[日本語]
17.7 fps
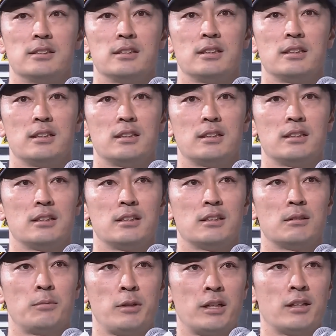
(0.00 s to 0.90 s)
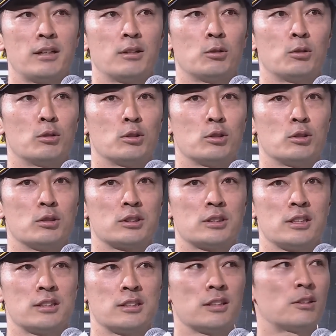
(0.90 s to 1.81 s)
えーねあのー、
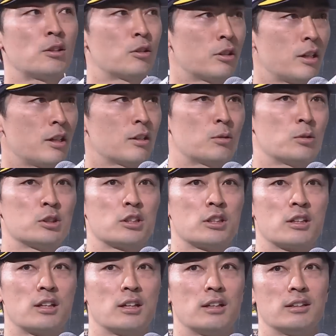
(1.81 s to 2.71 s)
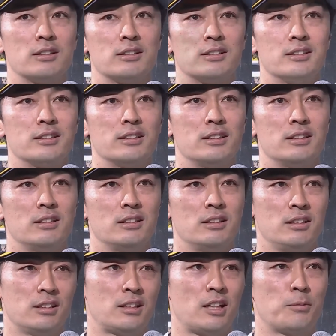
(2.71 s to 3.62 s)
先生とのね、ゴンちゃんが
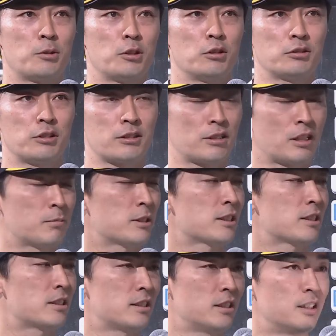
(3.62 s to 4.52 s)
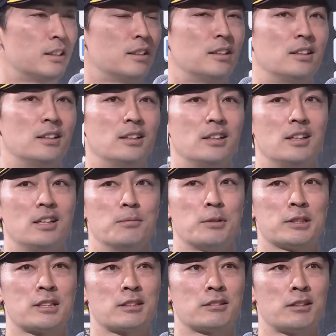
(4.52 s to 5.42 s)
いいタイムリー打ってくれますし、
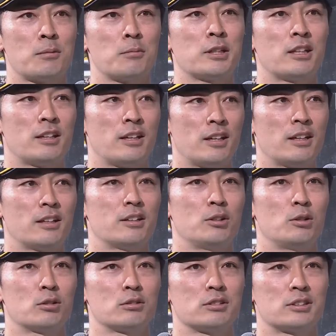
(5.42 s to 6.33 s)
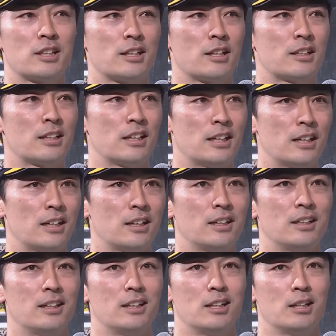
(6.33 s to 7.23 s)
まあ、昨年までね、よく打たれてた
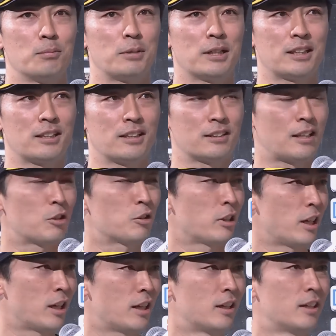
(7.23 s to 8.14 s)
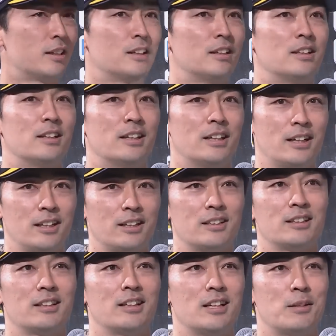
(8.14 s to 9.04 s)
バッターだったので、は
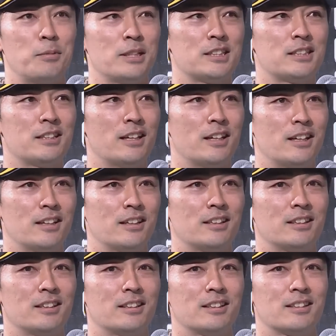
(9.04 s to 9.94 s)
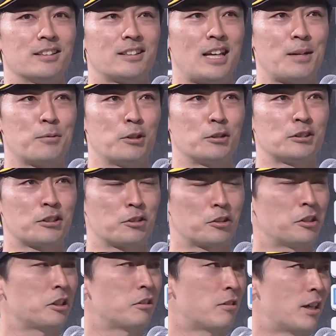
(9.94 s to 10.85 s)
いえー、ベンチでタイムリー打った
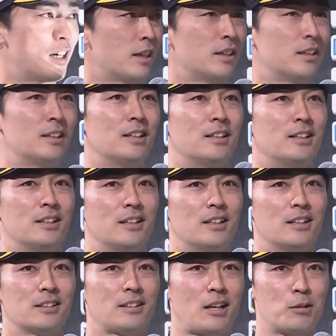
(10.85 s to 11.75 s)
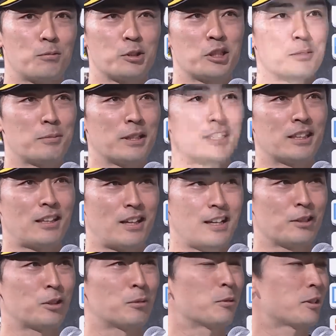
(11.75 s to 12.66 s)
時には頼もしいバッターだ
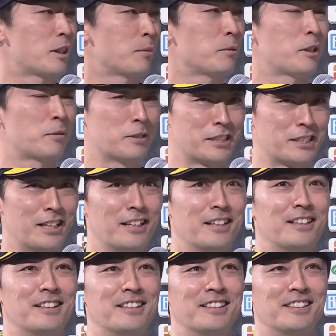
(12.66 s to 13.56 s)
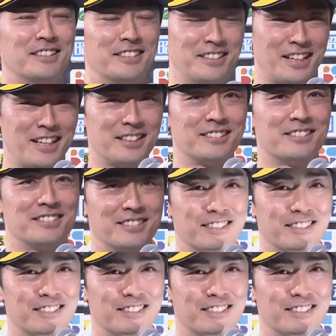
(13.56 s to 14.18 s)
なと思って見てました。はい